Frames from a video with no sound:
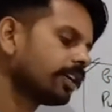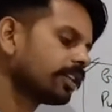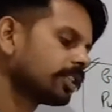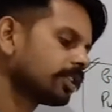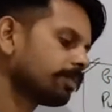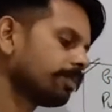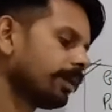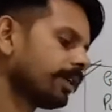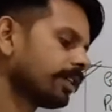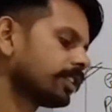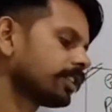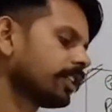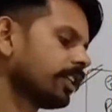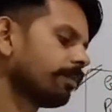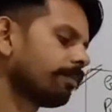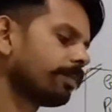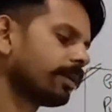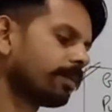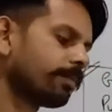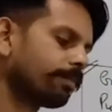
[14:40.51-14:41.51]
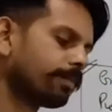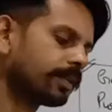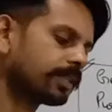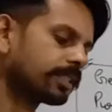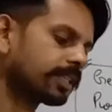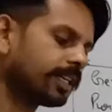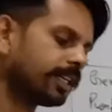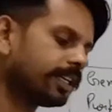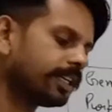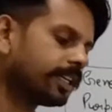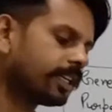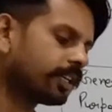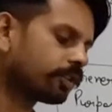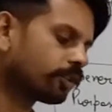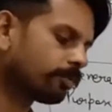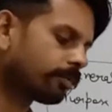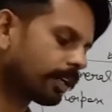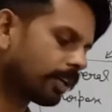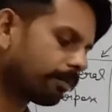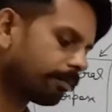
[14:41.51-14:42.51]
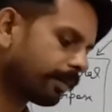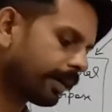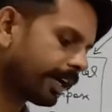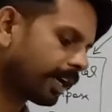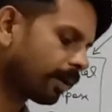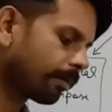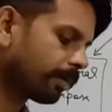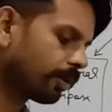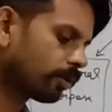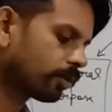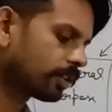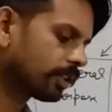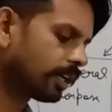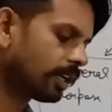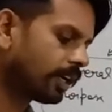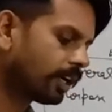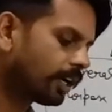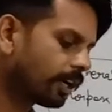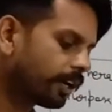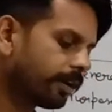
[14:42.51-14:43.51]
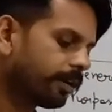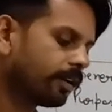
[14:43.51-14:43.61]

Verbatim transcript: स्पेशल पर्पज़ के लिए जो हमारे माइंड में होता है